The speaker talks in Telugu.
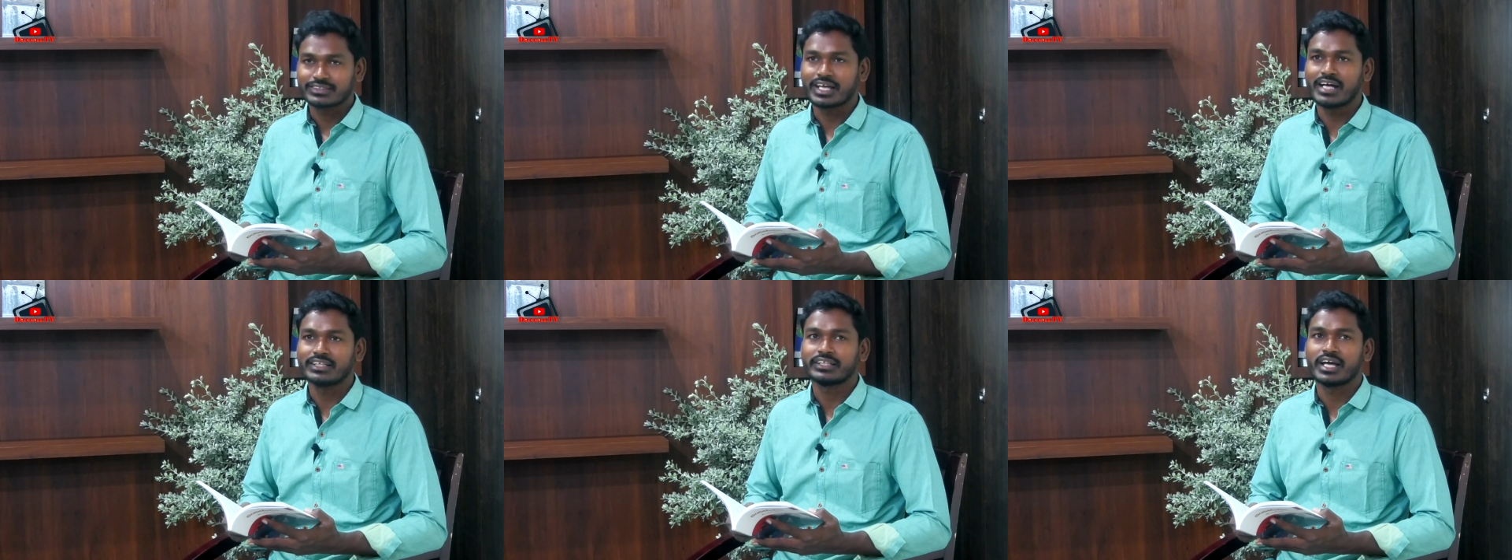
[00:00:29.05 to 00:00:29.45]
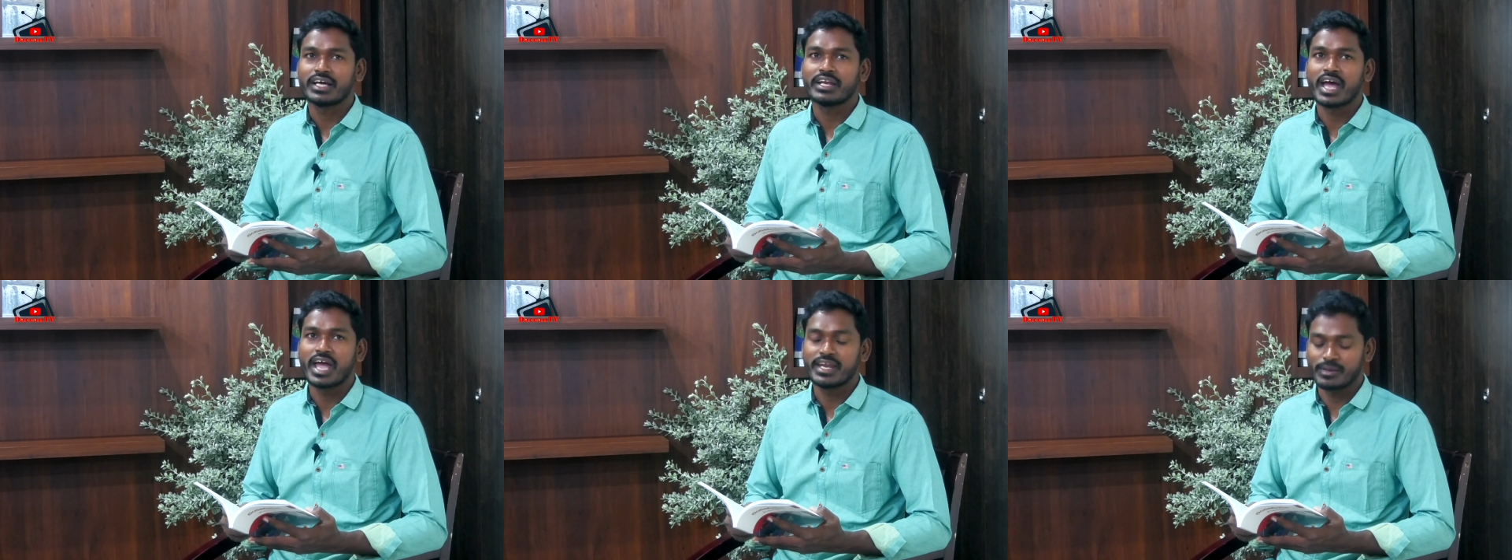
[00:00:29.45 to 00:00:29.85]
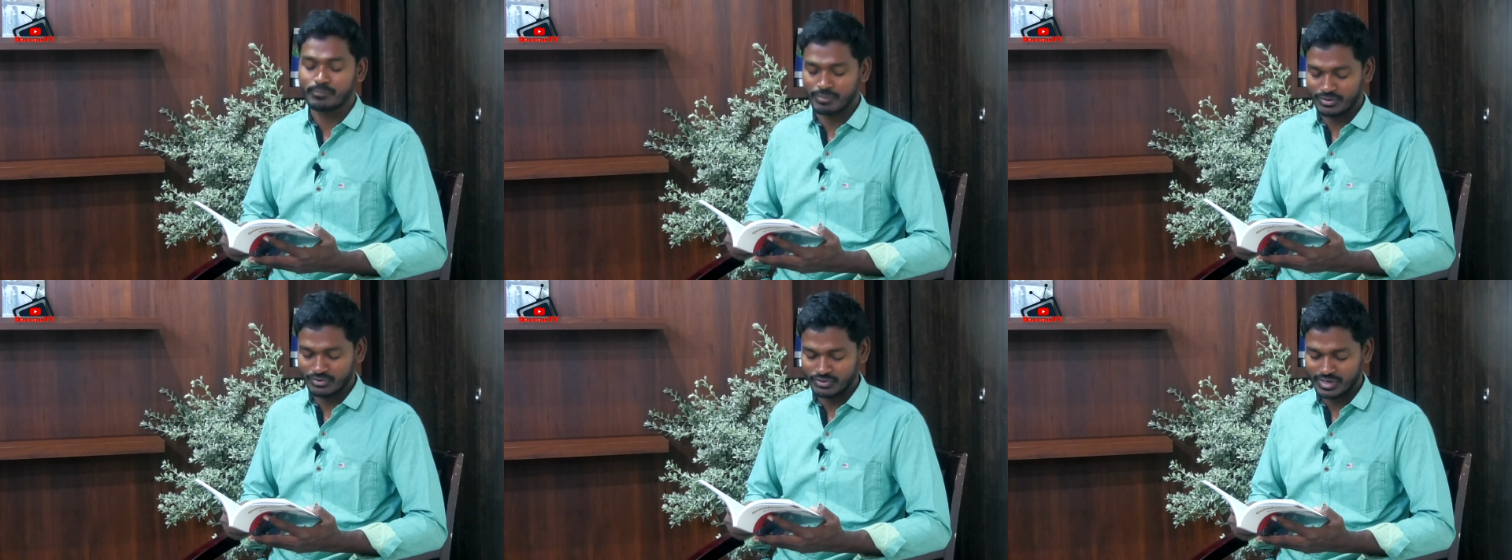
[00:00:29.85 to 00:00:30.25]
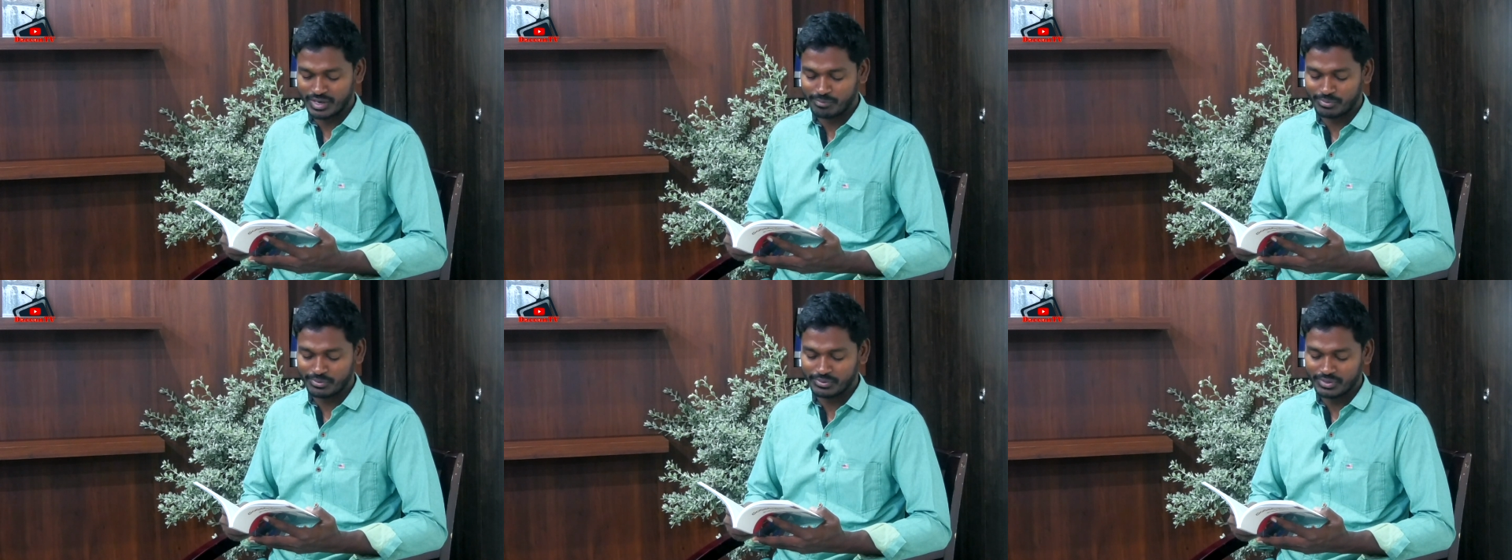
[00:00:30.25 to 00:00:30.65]
తాత నాయనమ్మలు
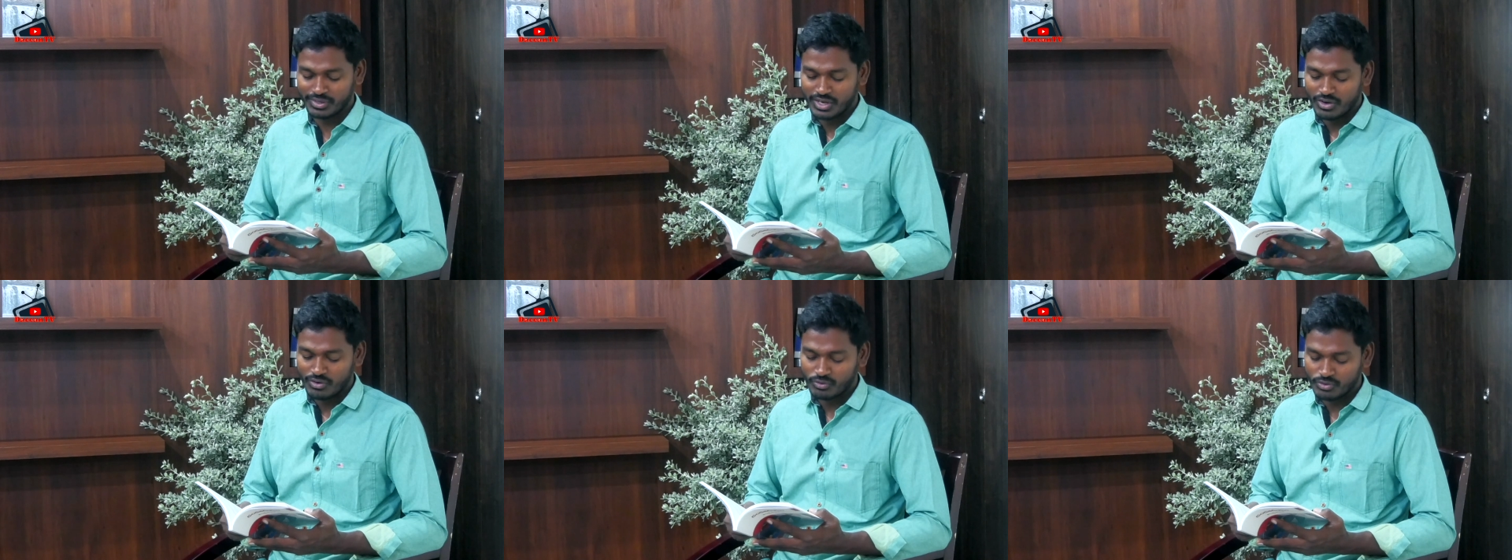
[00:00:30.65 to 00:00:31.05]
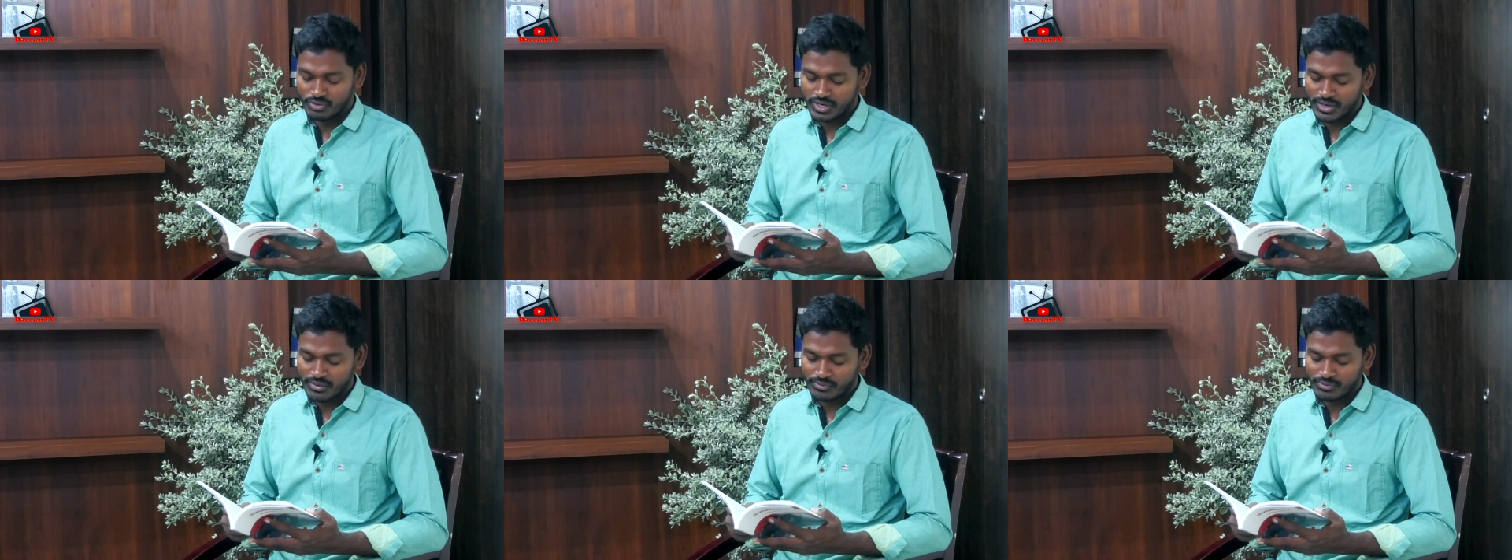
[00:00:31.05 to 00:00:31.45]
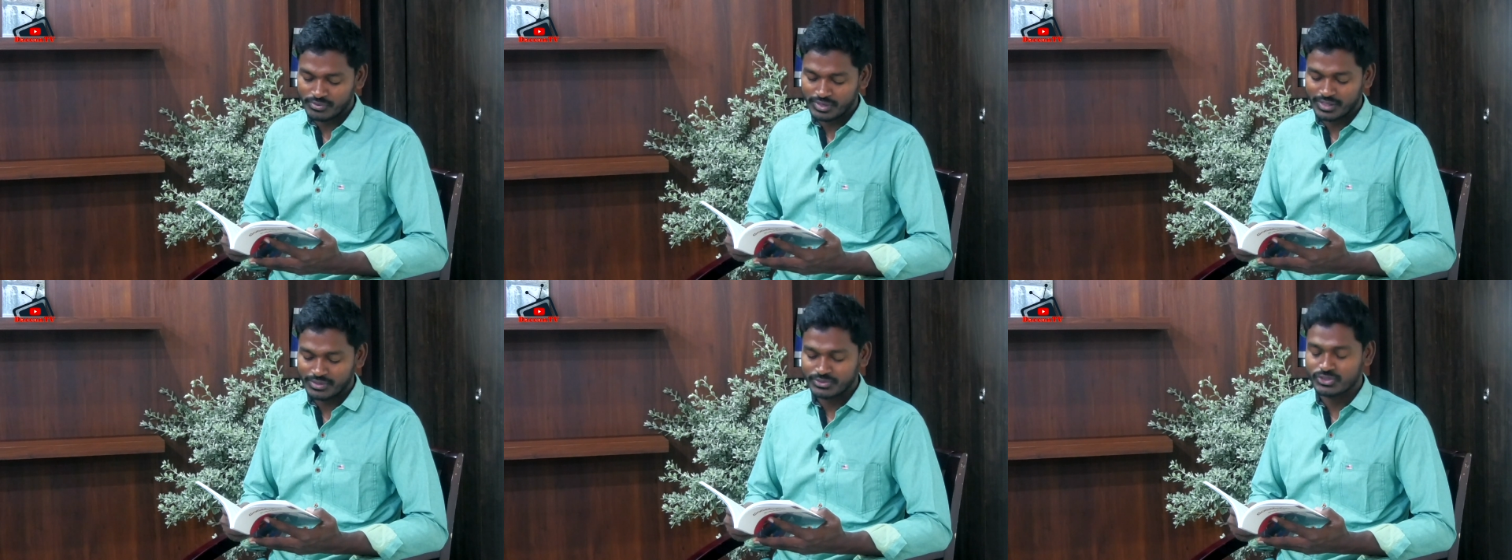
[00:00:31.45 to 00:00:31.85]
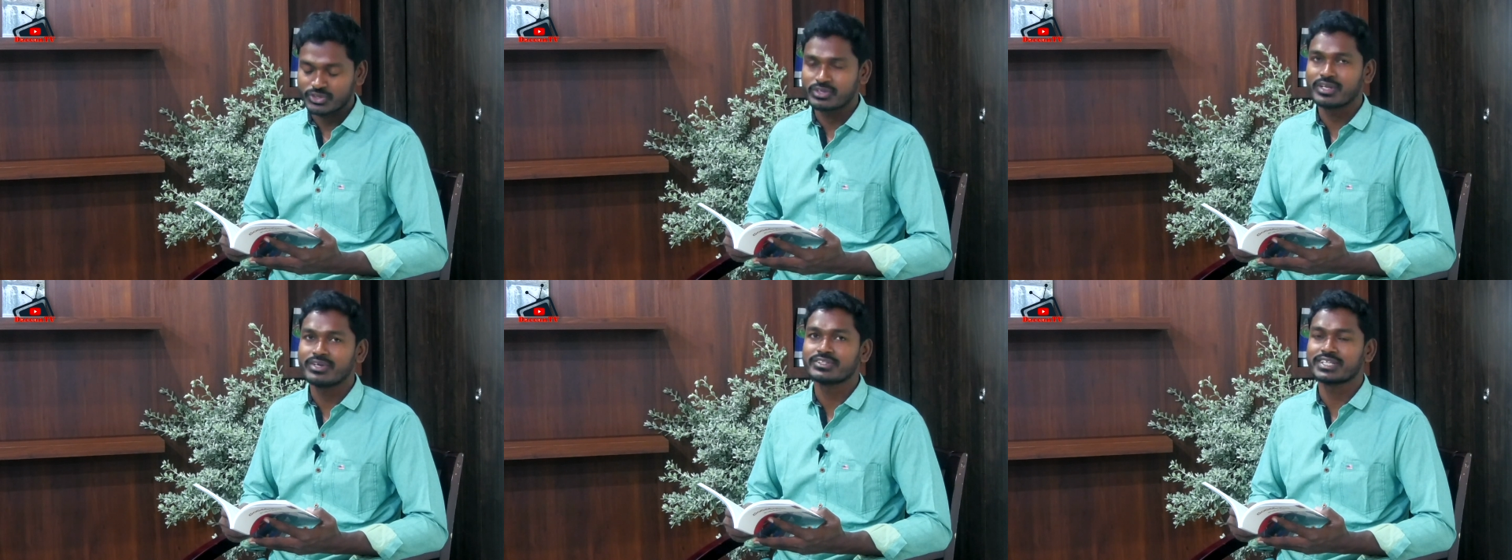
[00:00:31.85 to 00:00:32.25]
ఉన్నప్పుడు కుండెడు కుండెడు
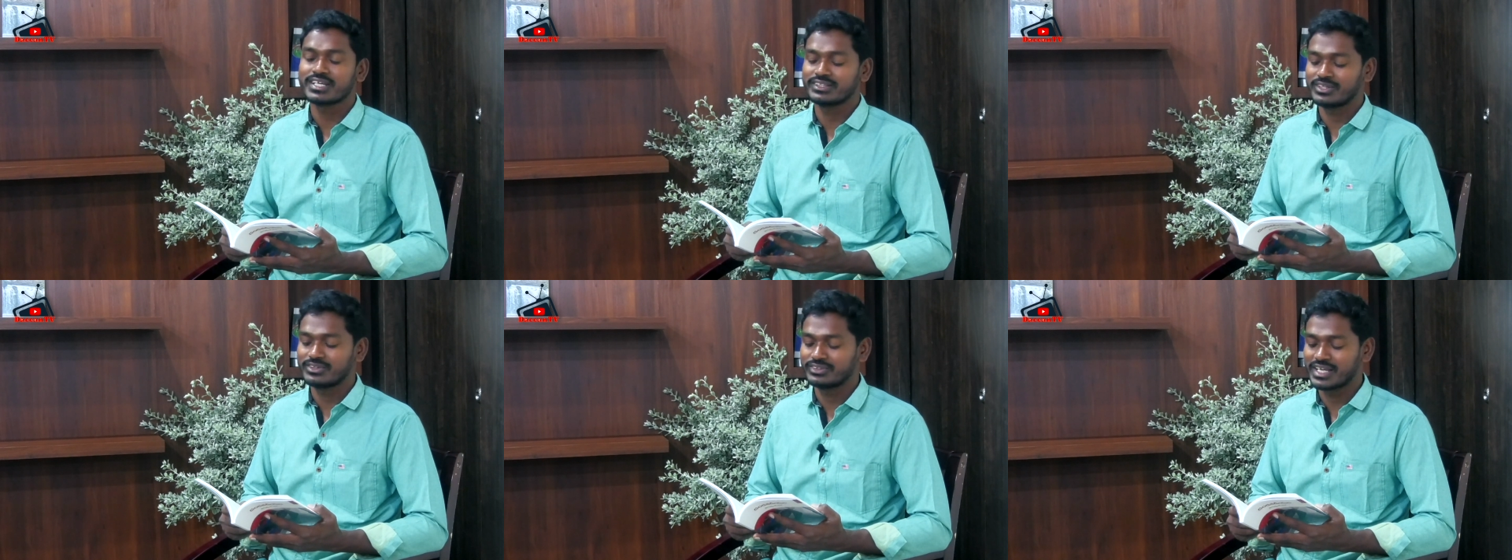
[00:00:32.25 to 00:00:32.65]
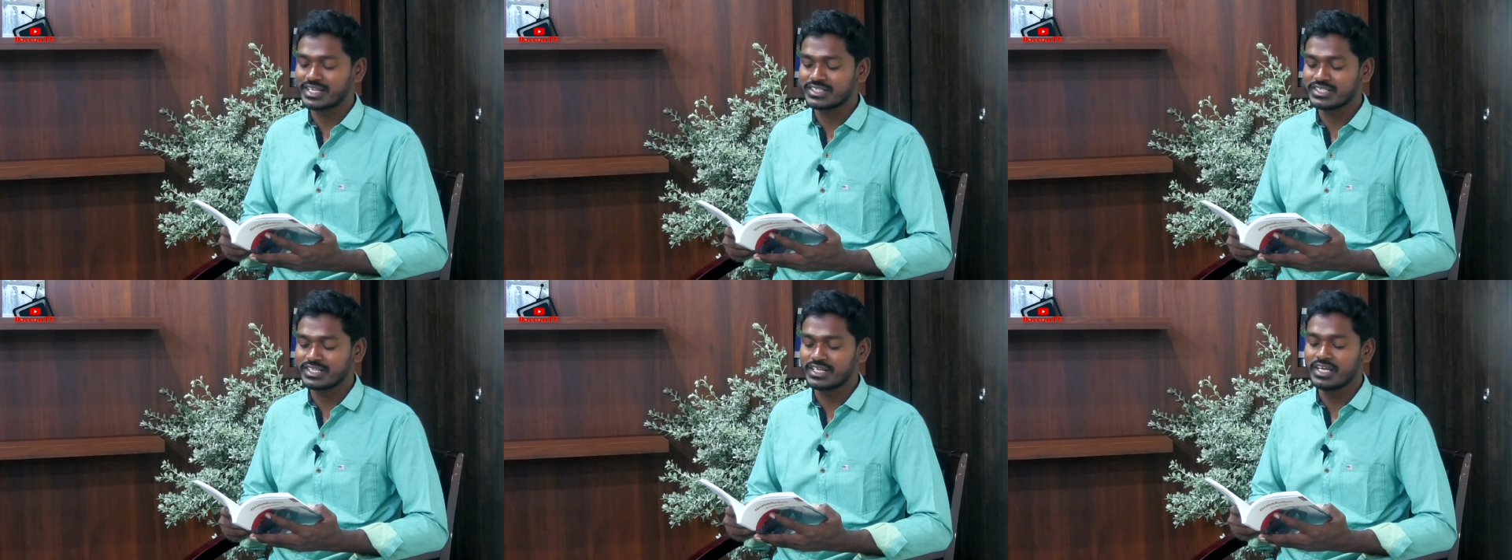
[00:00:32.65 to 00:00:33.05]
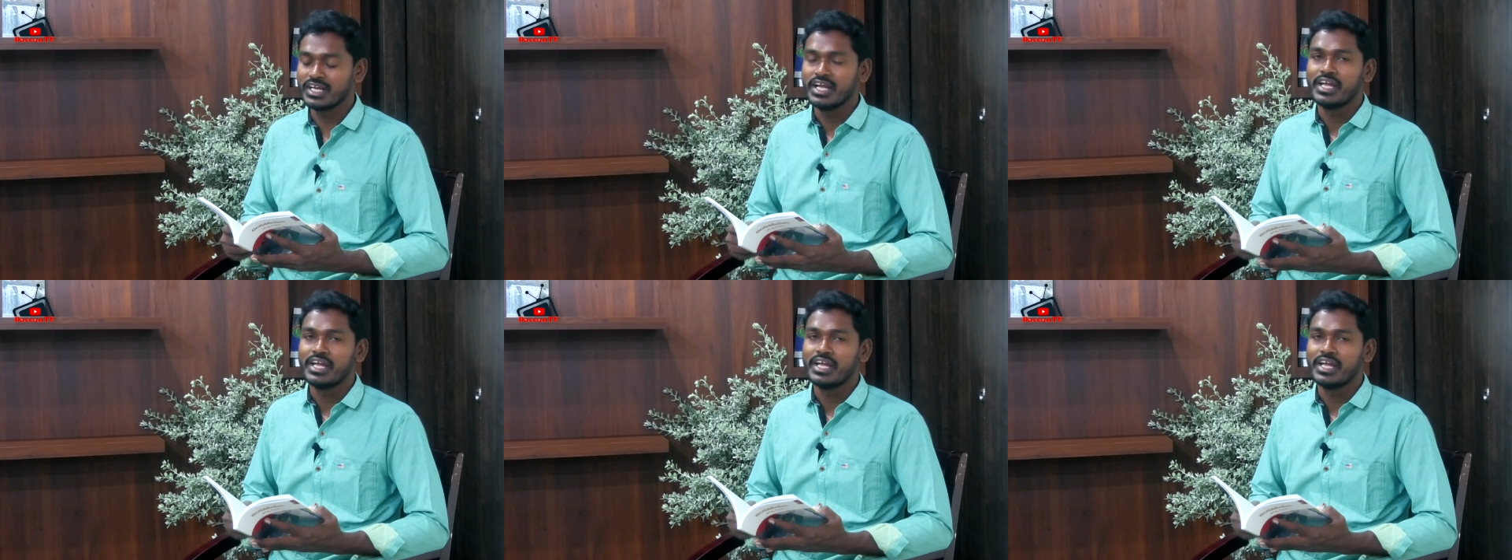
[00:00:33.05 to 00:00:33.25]
జొన్నలు సద్దలు దంచి